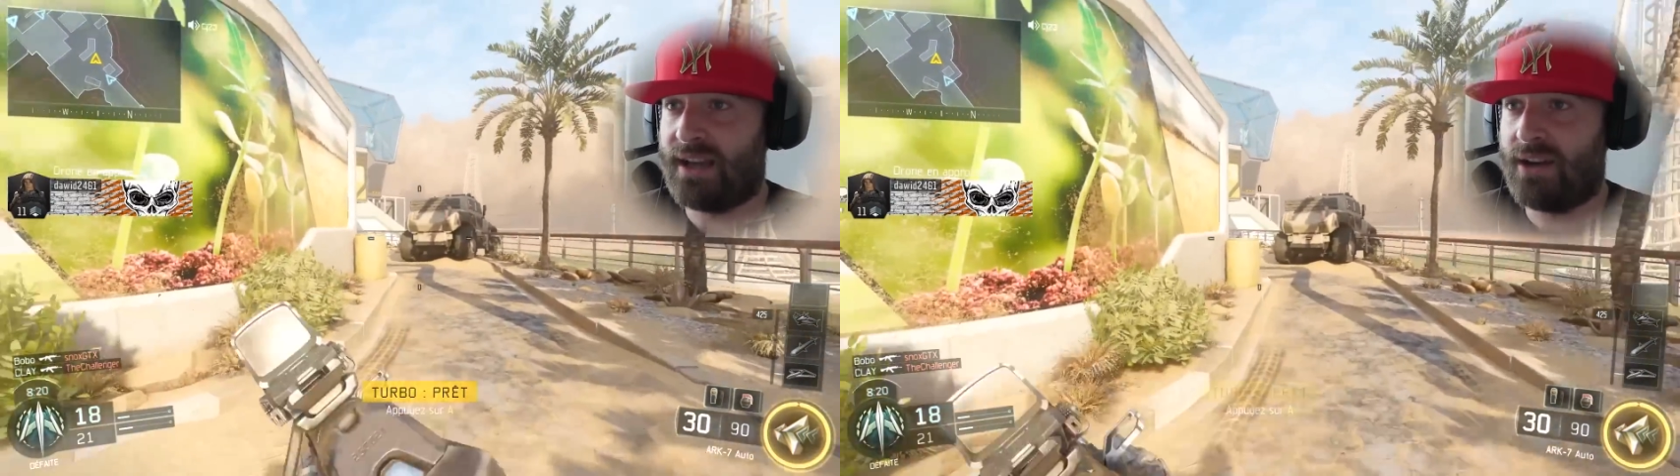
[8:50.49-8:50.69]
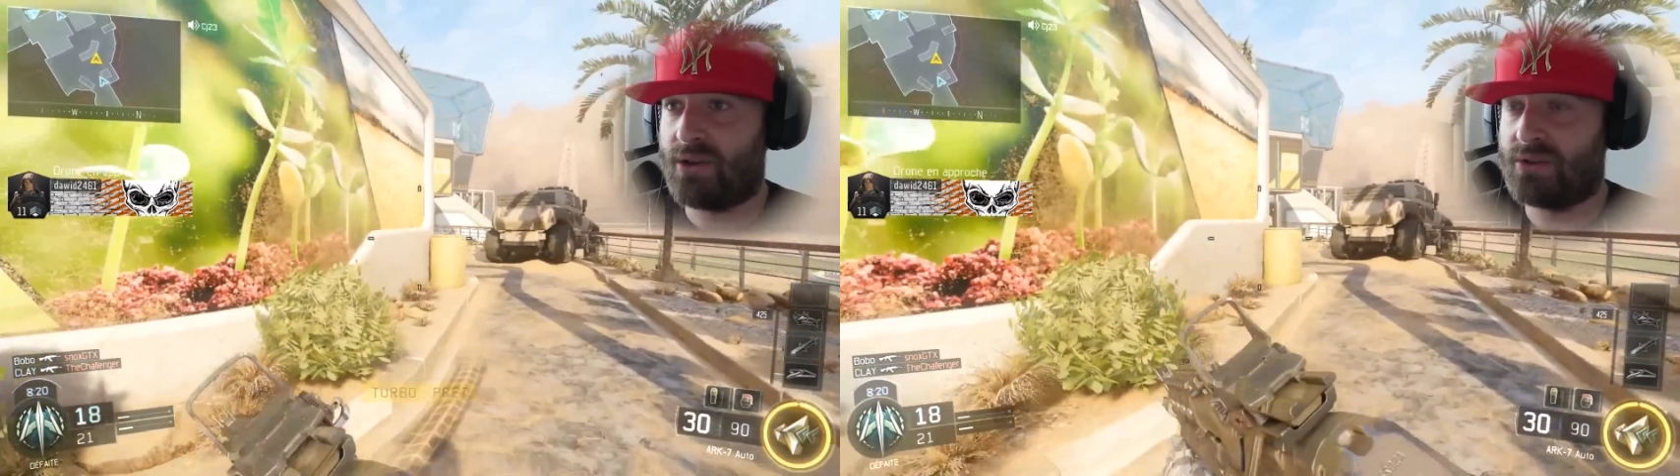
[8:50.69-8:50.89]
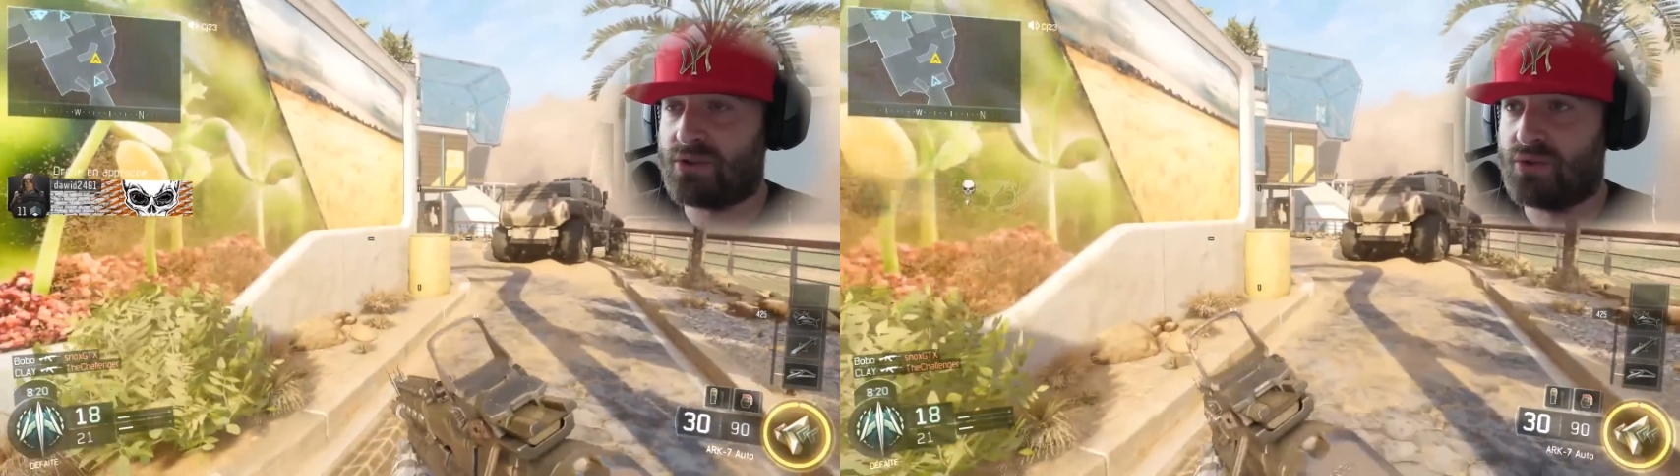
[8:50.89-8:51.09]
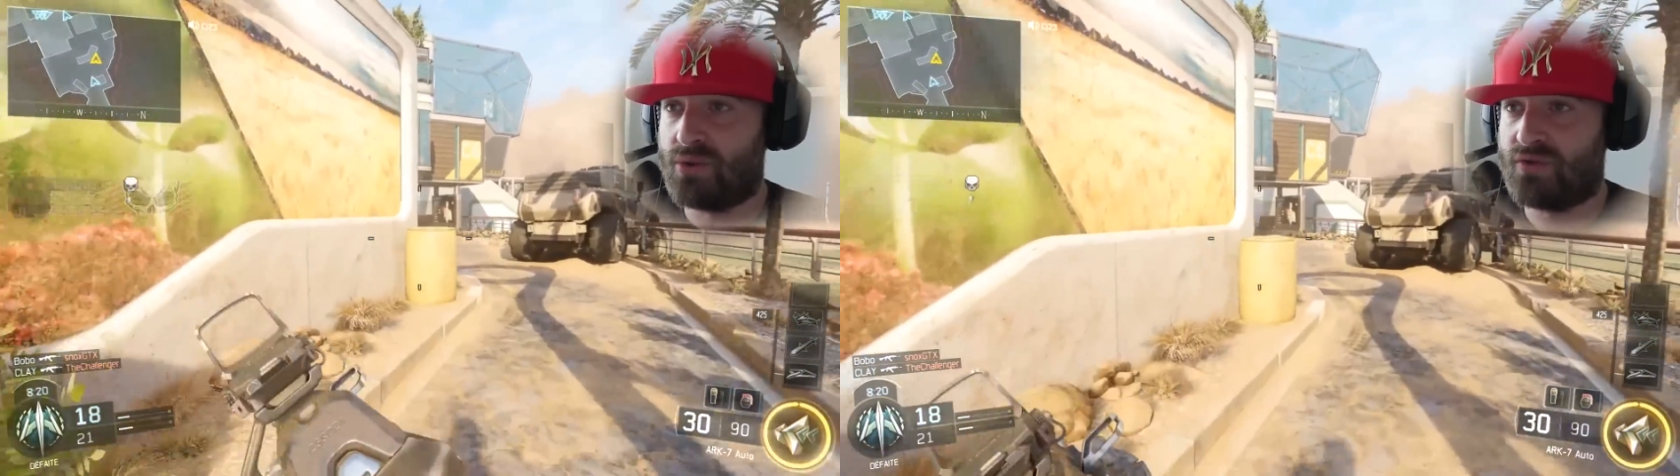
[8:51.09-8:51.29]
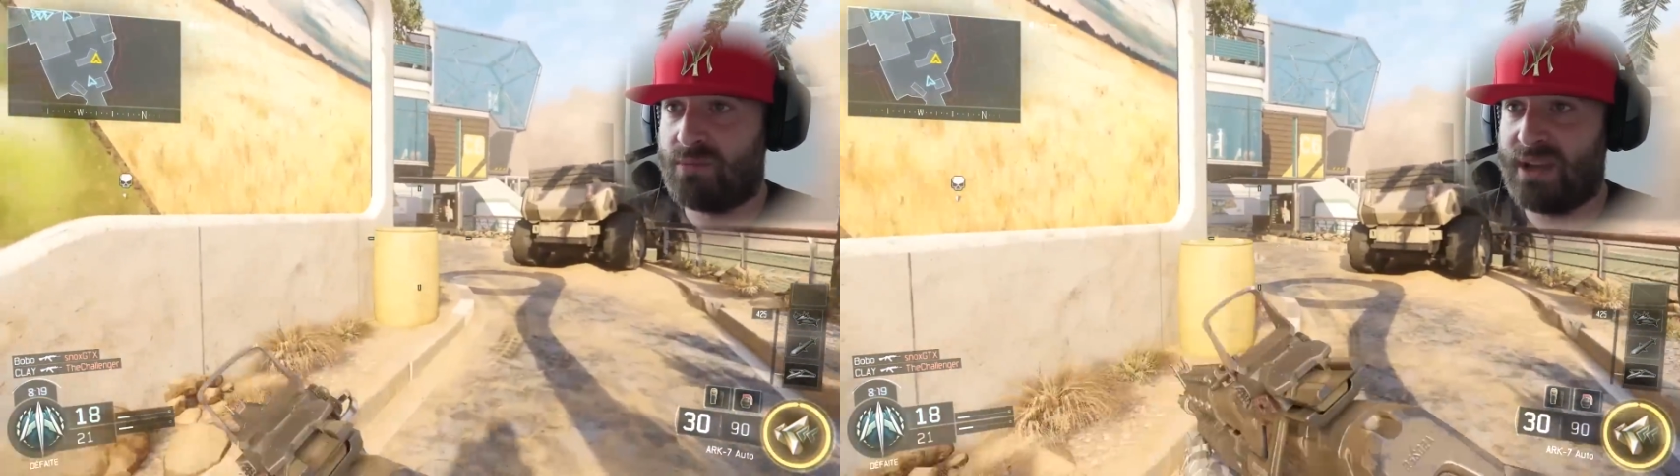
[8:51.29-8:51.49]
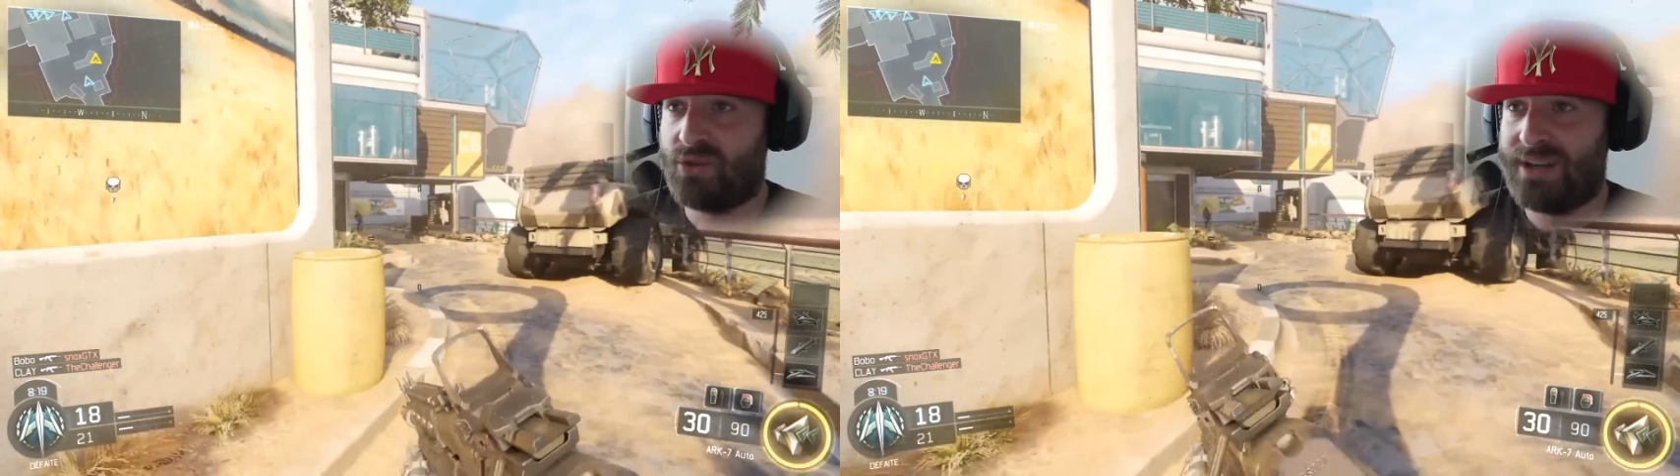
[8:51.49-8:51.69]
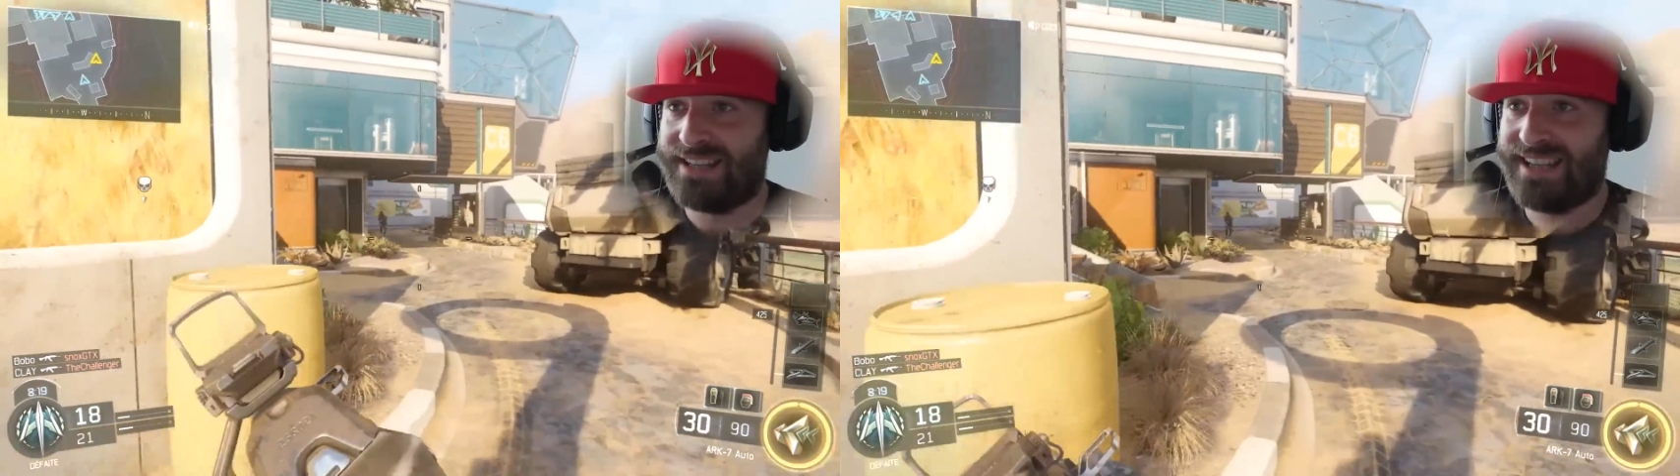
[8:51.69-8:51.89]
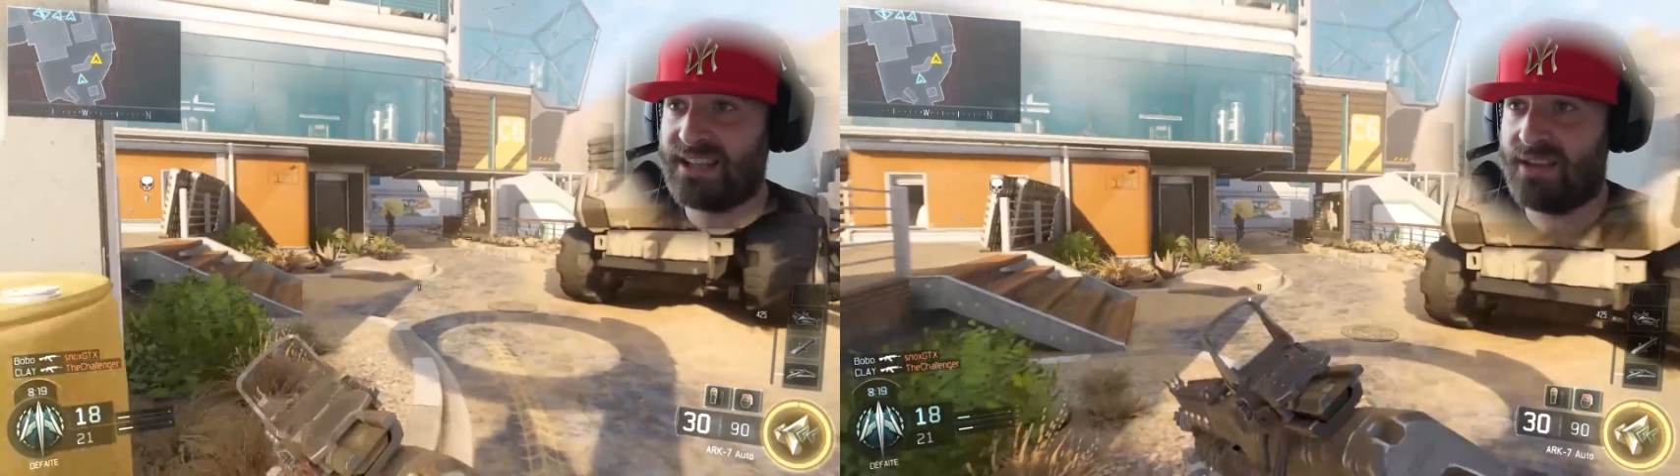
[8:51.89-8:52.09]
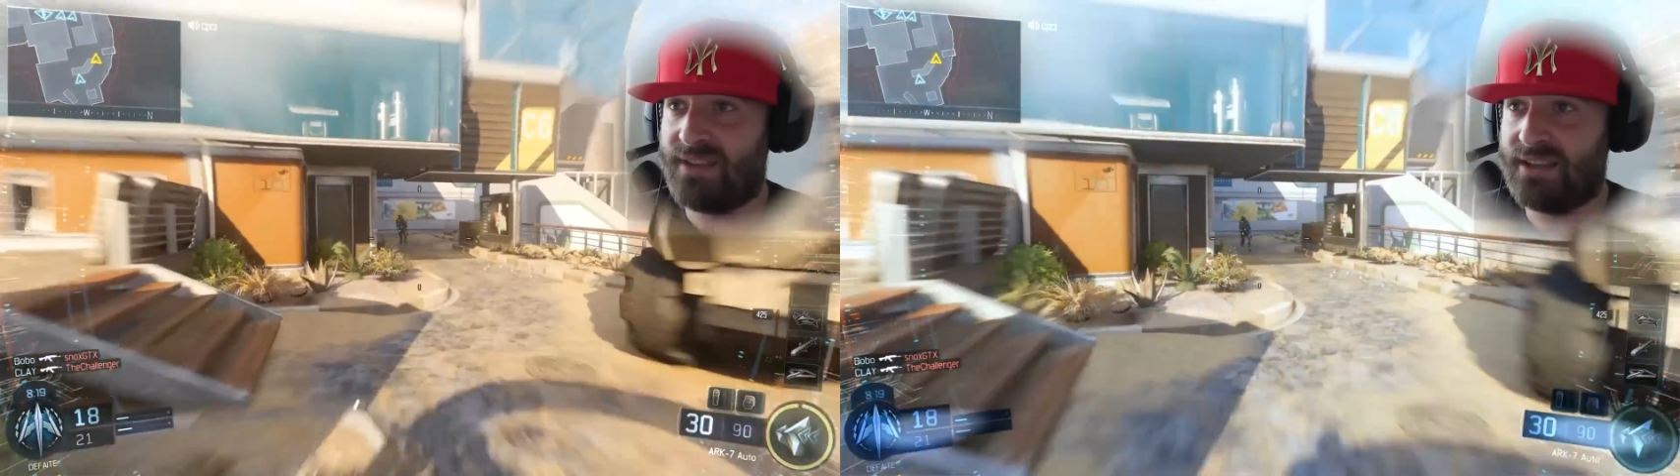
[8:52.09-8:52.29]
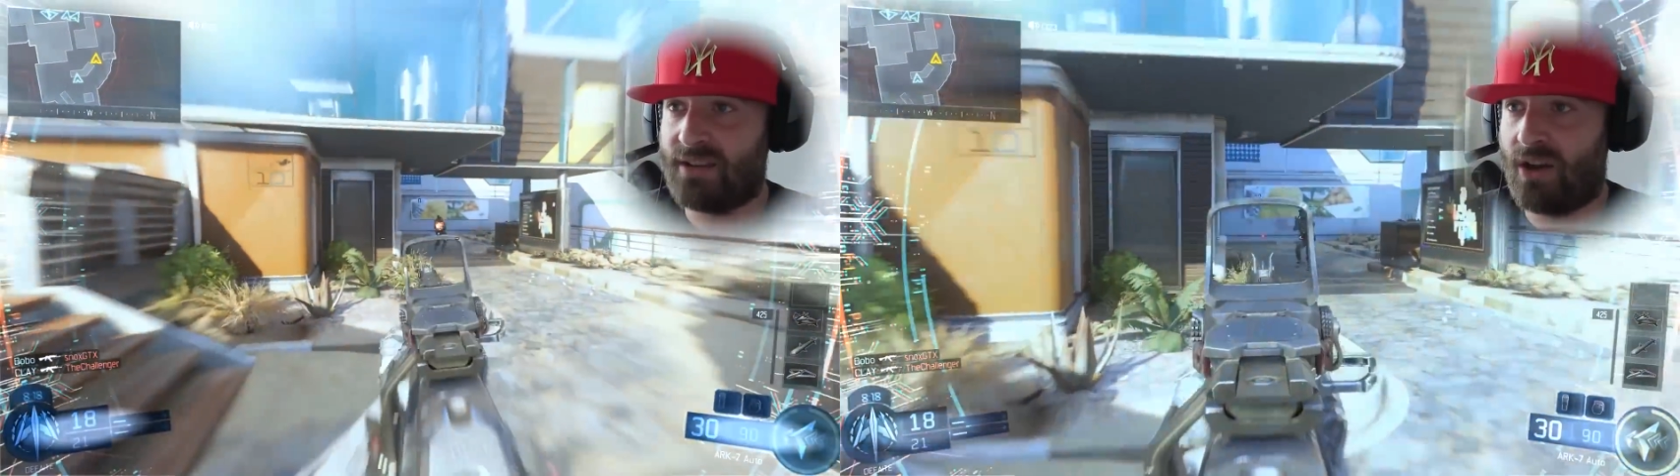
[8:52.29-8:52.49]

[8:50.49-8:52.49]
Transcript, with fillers: Alors attention, je vais bientôt aller très très vite.